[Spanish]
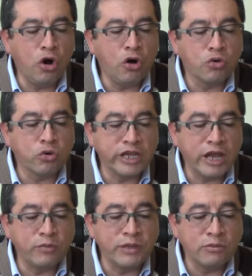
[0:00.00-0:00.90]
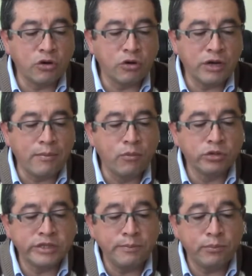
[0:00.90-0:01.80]
ocurría lo mismo con la
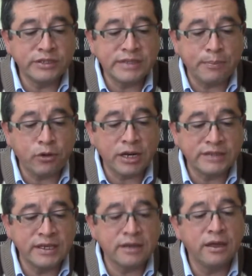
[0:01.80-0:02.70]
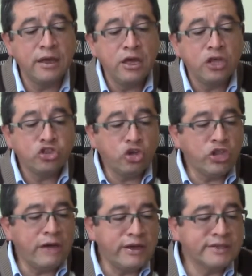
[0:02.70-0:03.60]
multa impuesta por la SIC,
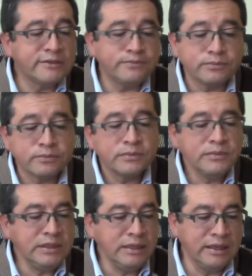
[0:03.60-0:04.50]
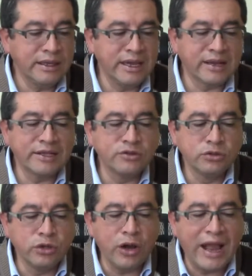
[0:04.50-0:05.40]
toda vez que
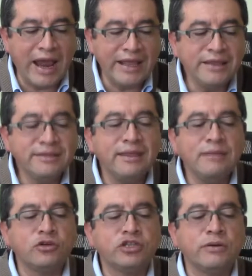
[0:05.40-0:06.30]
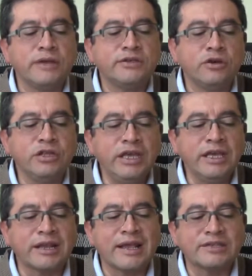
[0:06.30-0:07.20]
resultó carente de motivación
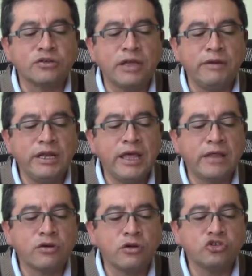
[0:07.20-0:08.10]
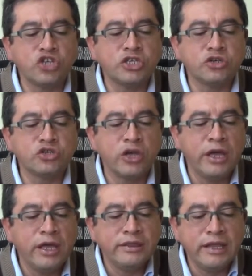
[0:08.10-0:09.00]
y razonabilidad con los hechos
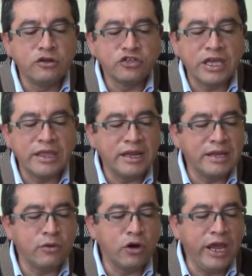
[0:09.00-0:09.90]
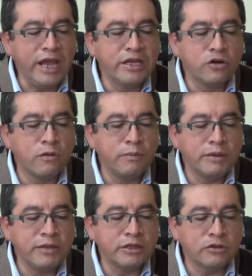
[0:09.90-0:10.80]
de los que derivó el
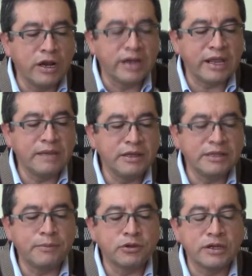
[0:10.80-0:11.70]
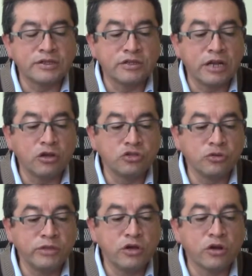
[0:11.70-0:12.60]
incumplimiento del régimen de protección al
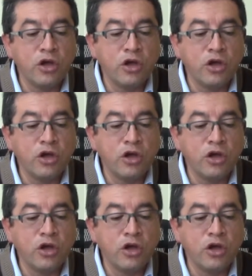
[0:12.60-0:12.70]
consumidor